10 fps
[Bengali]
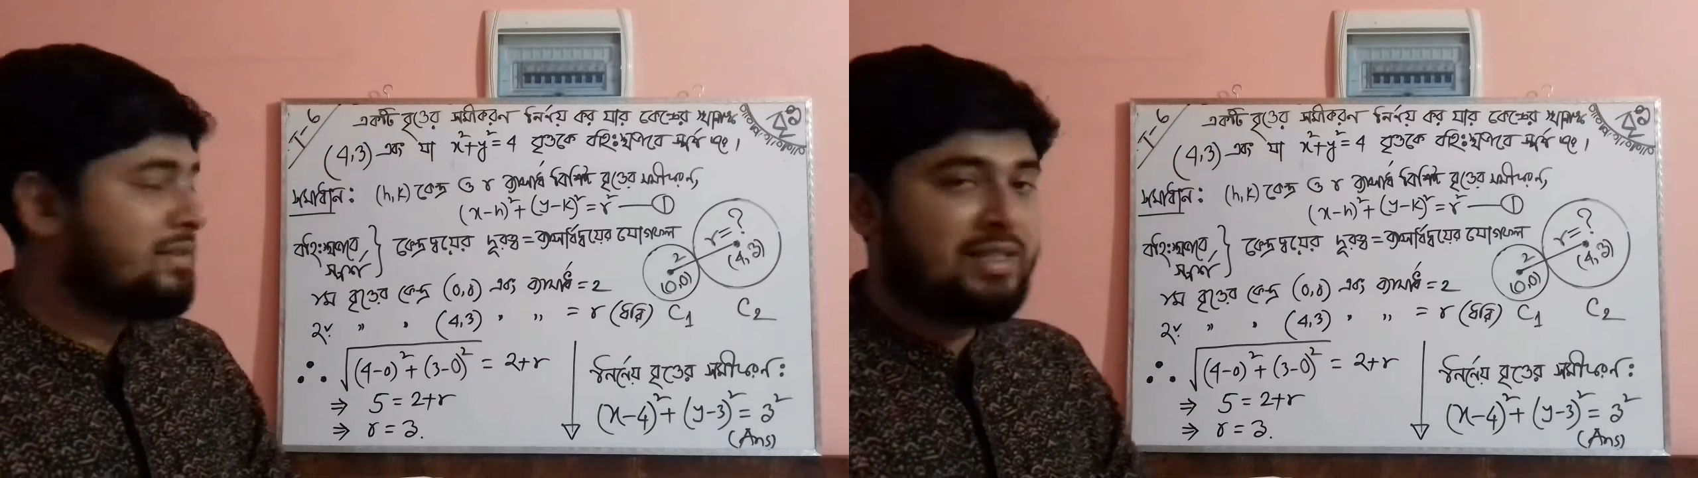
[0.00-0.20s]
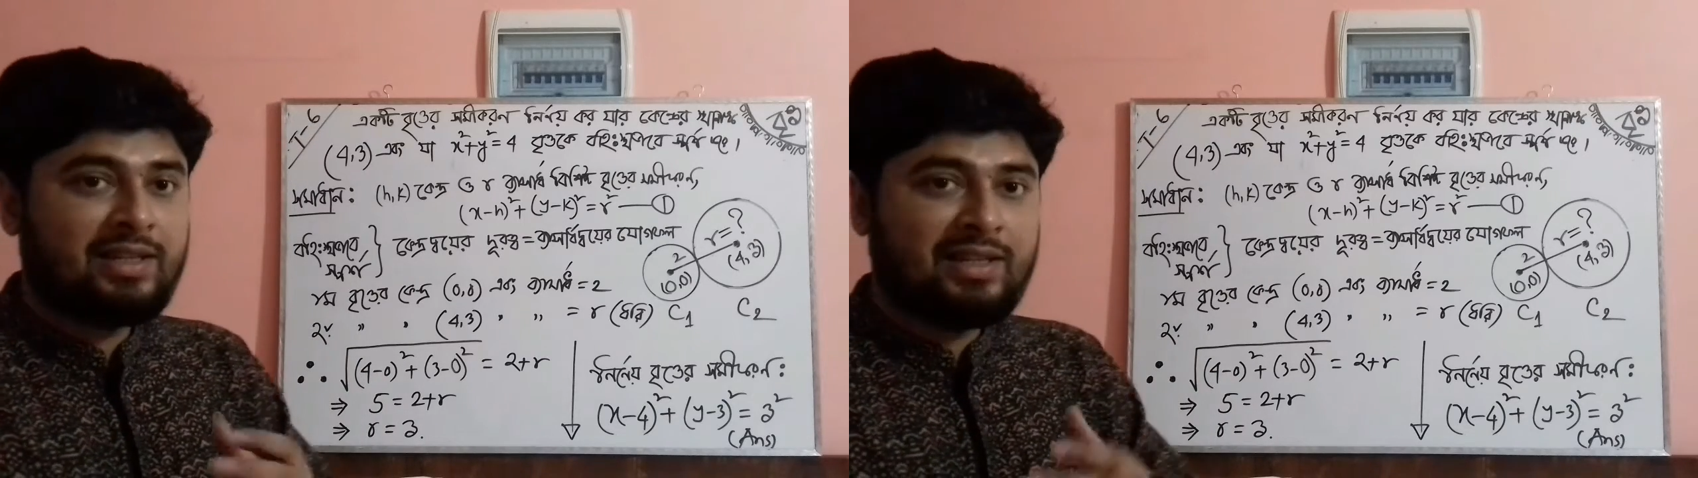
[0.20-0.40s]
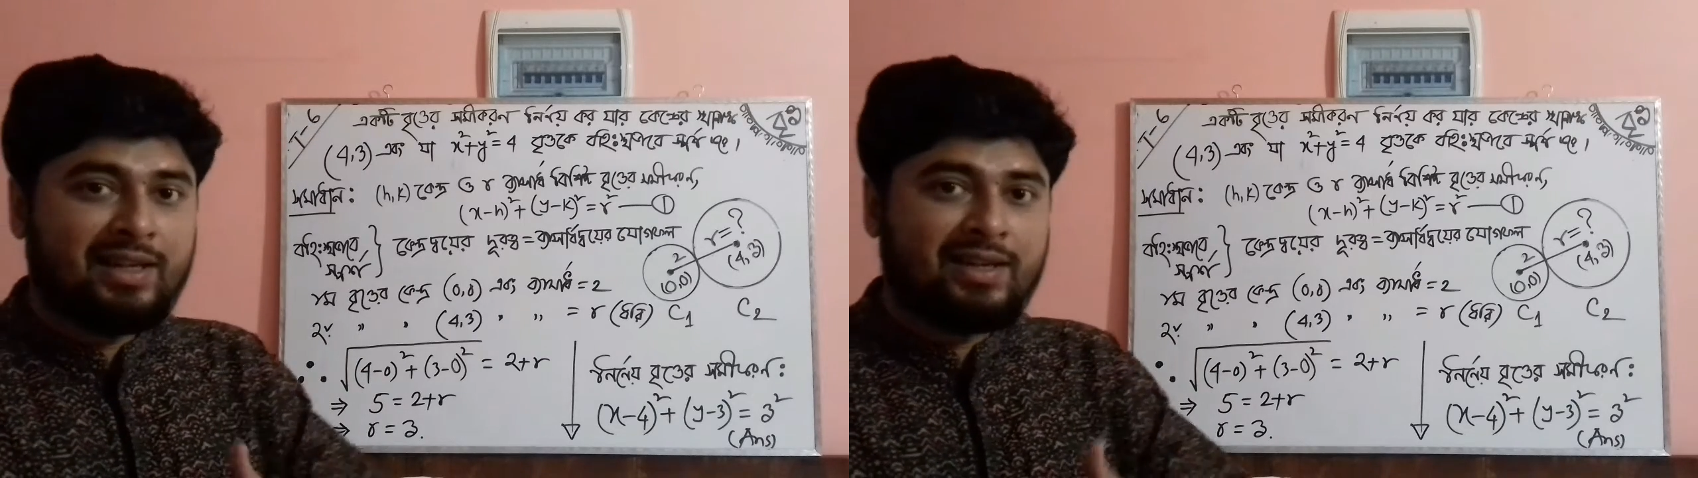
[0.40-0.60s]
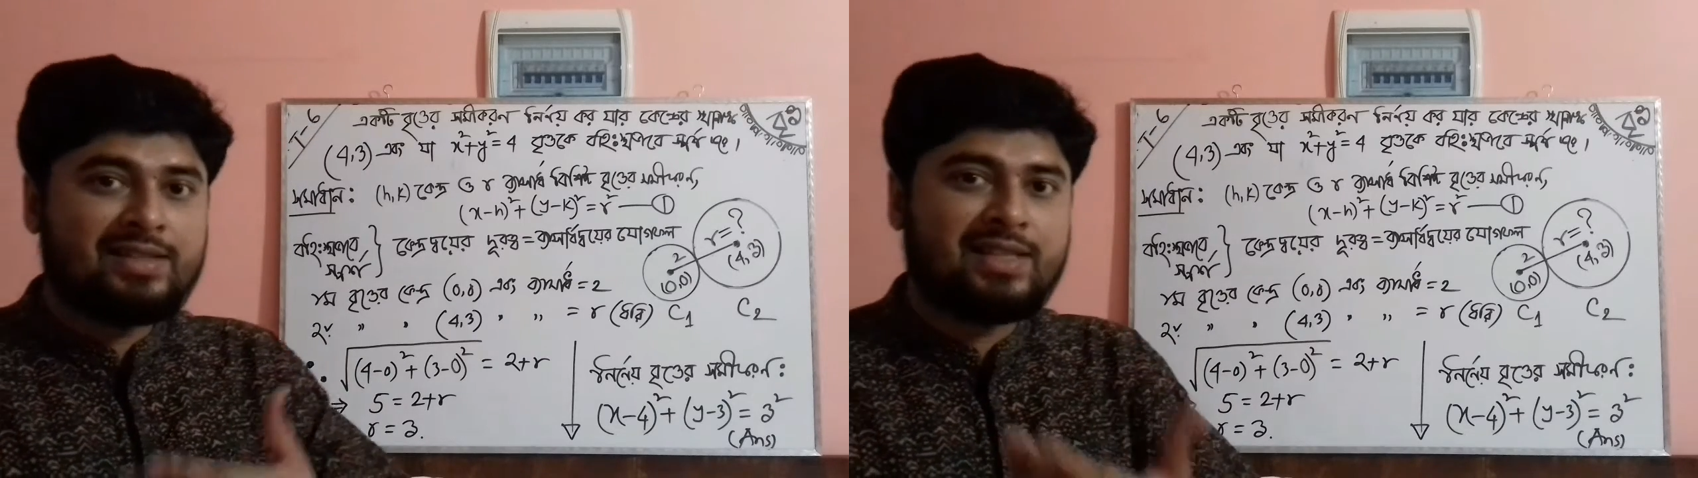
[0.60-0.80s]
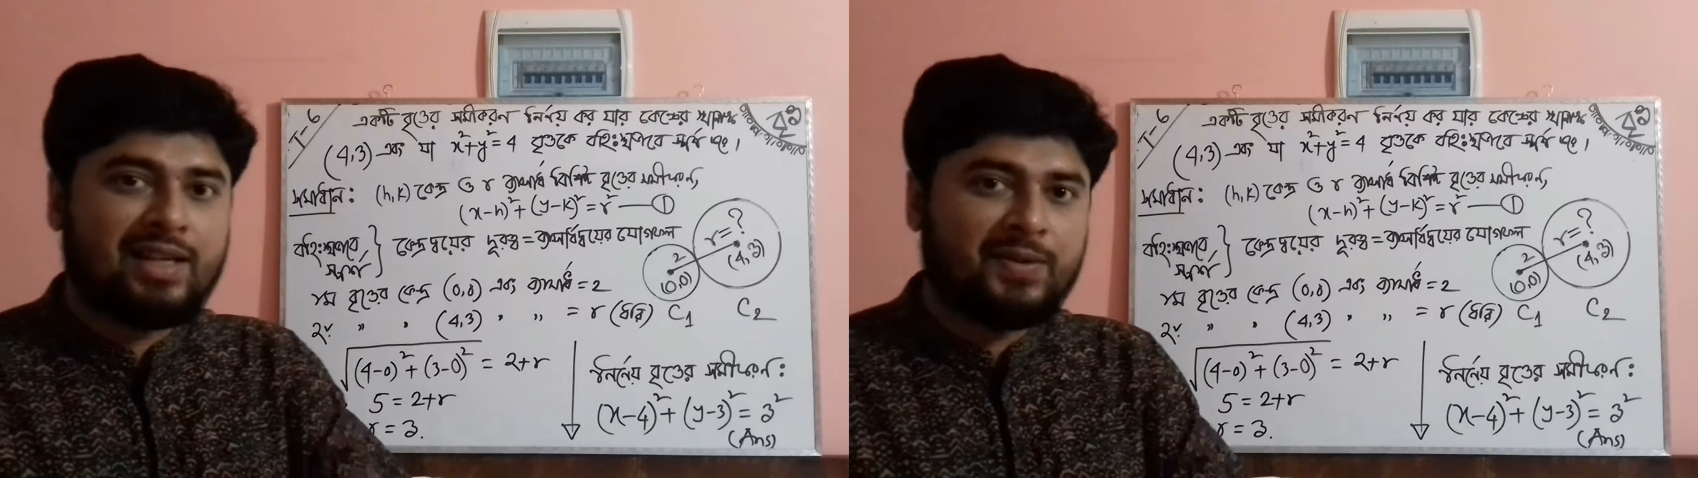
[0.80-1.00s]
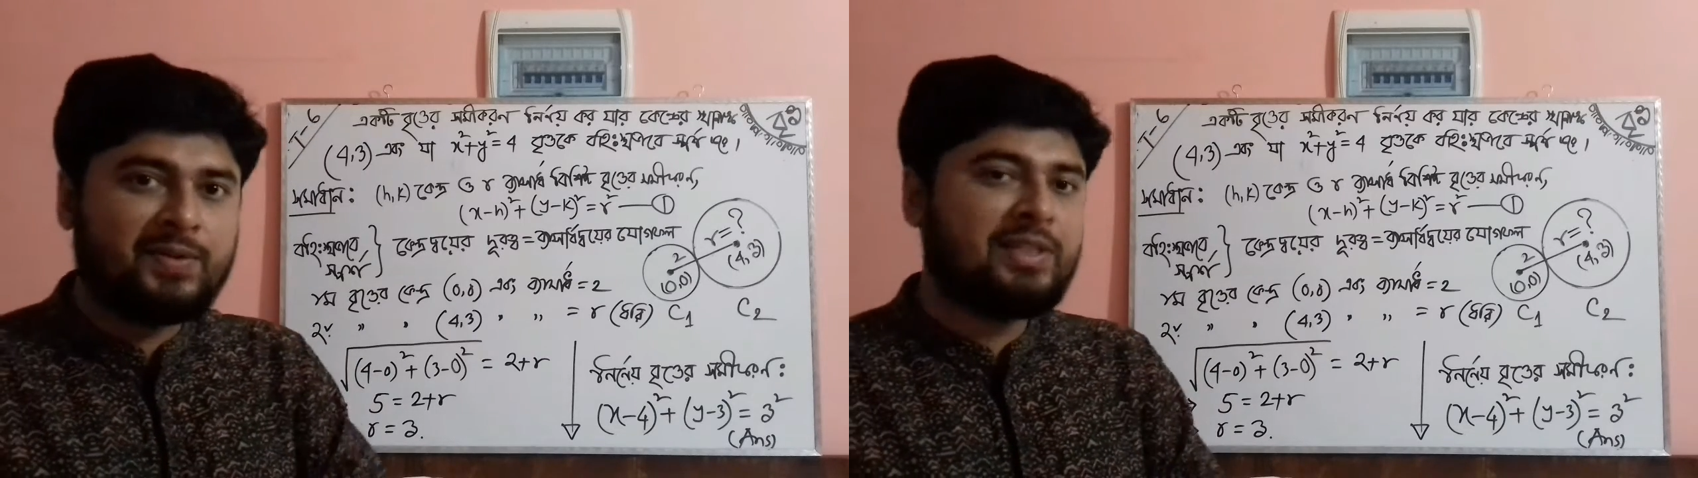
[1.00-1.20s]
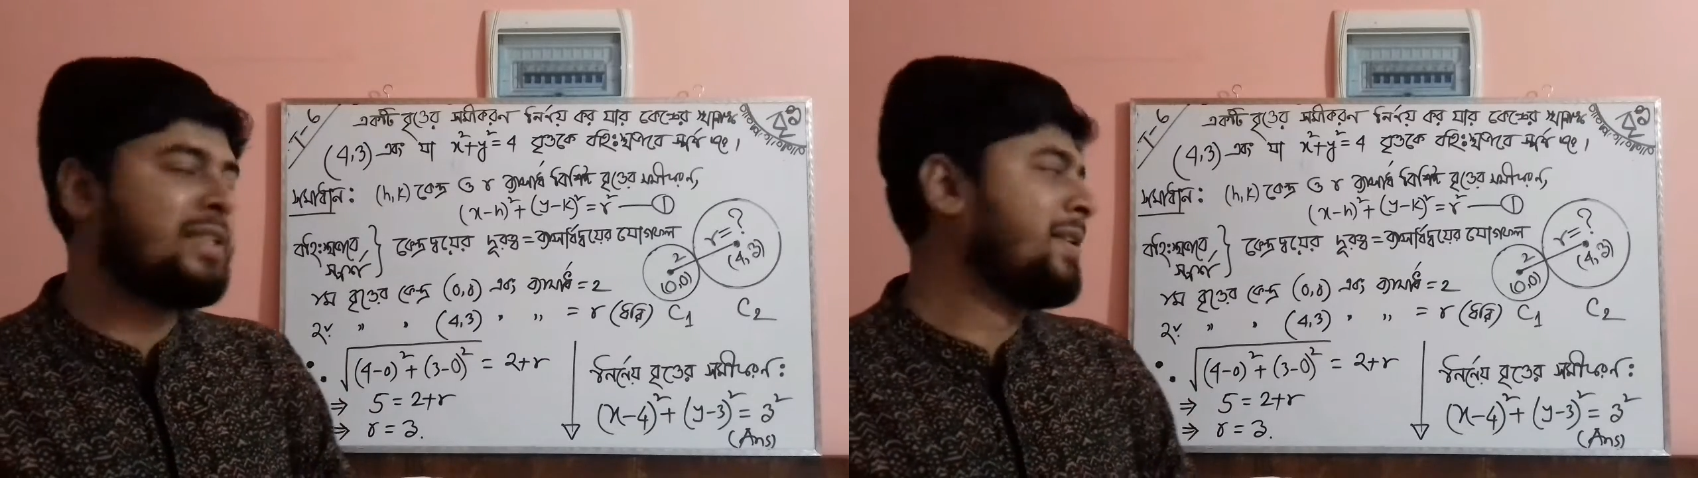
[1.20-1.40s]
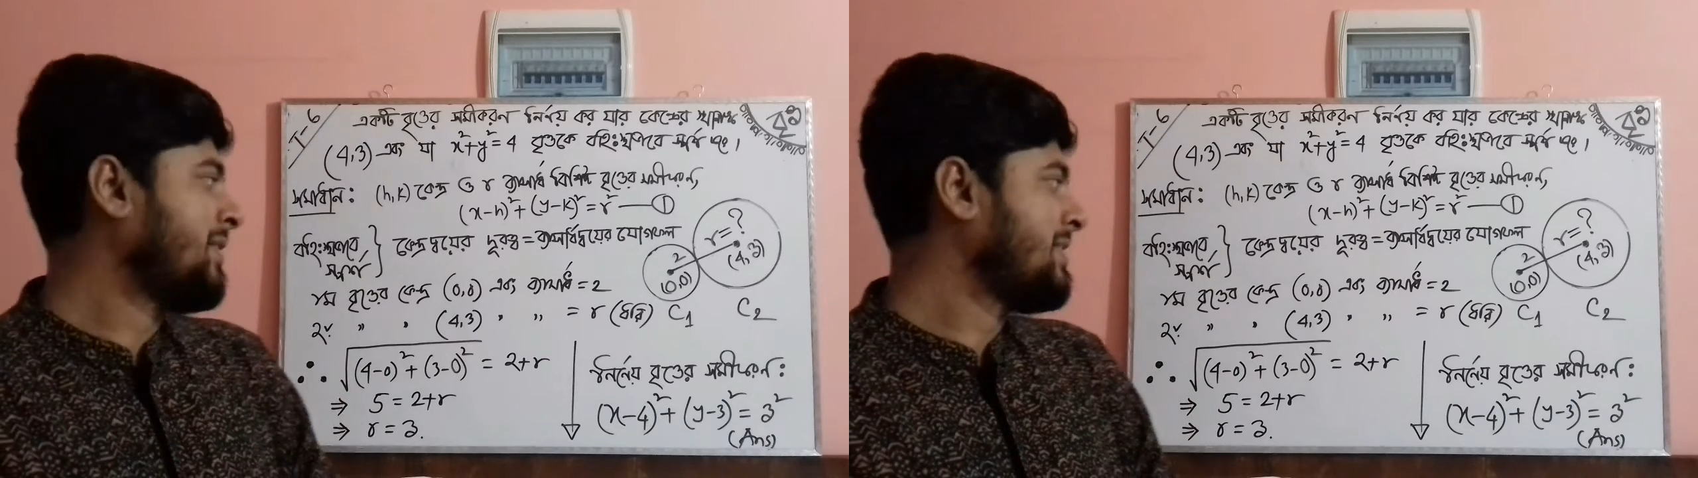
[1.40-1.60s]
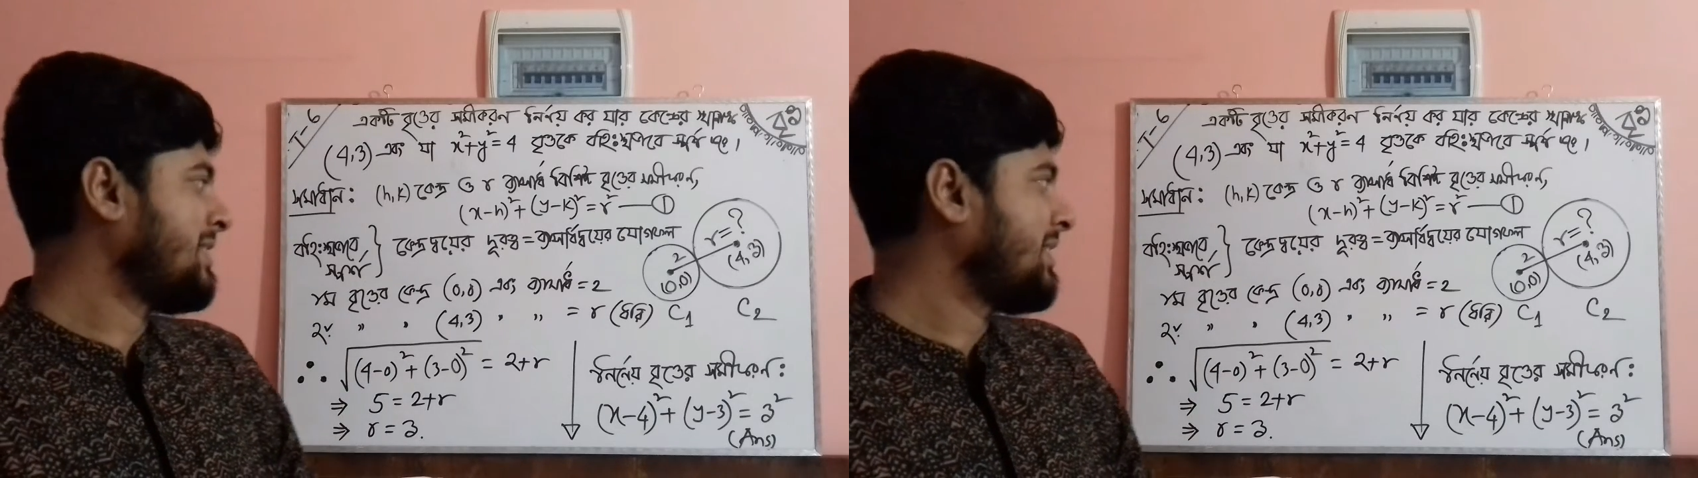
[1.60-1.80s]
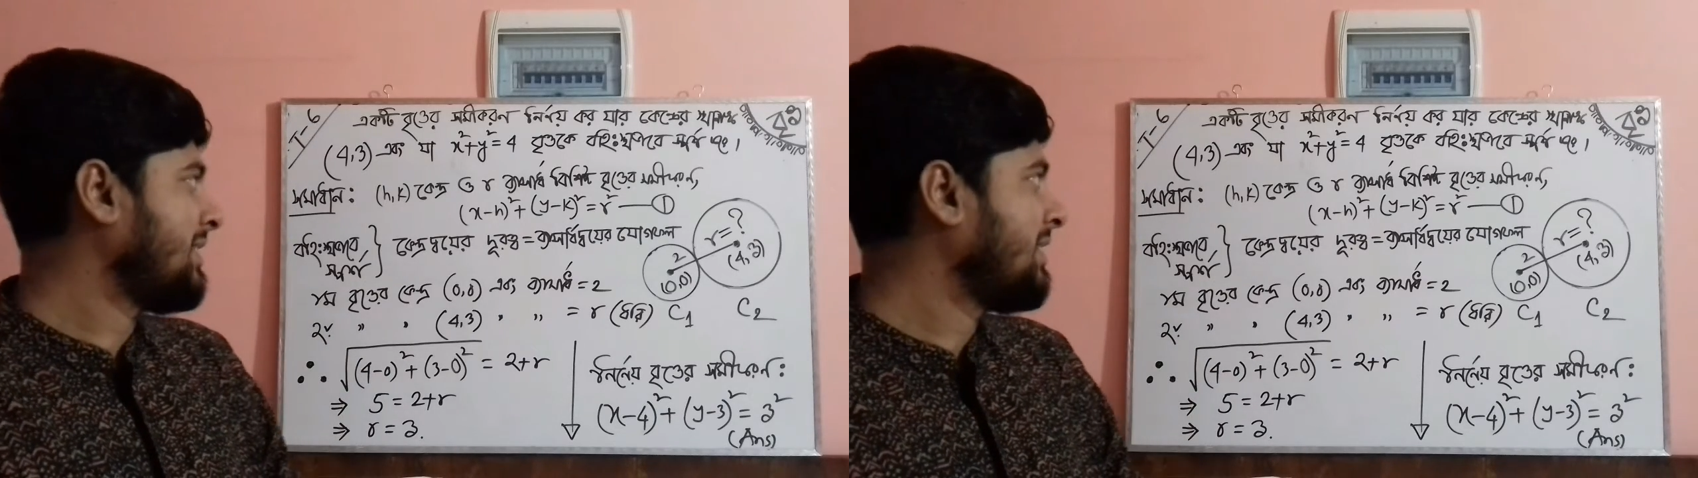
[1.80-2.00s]
যার কেন্দ্রের স্থানাঙ্ক দিয়ে দেওয়া
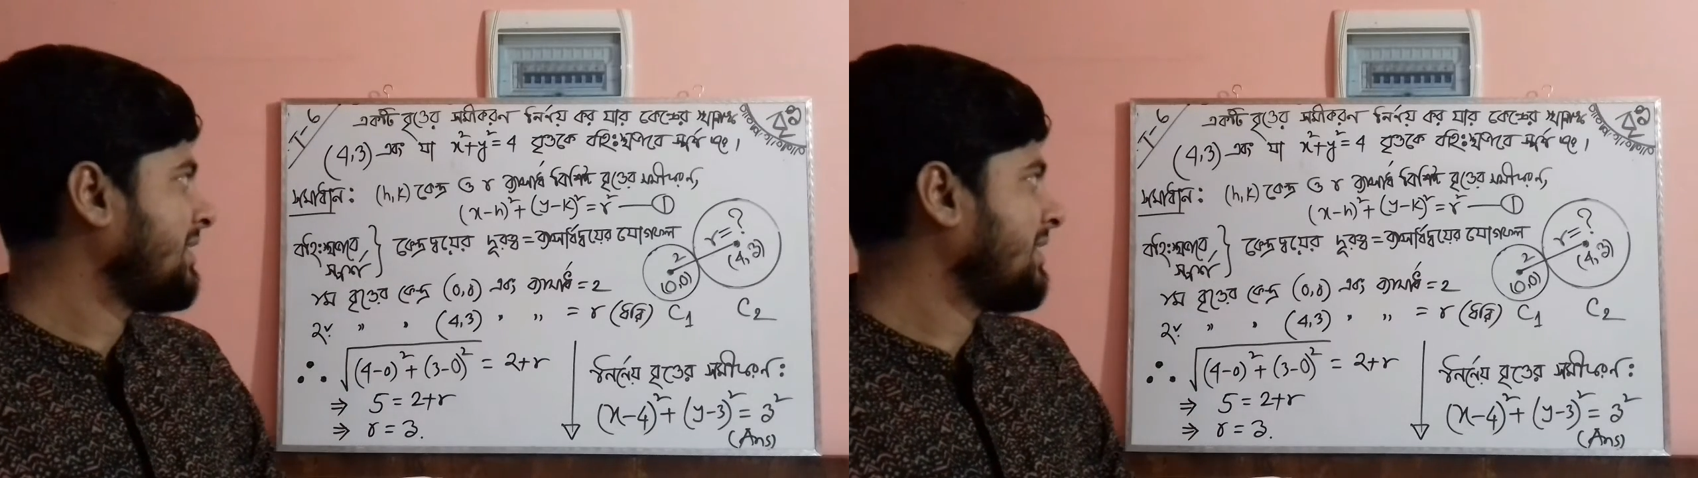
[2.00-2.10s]
আছে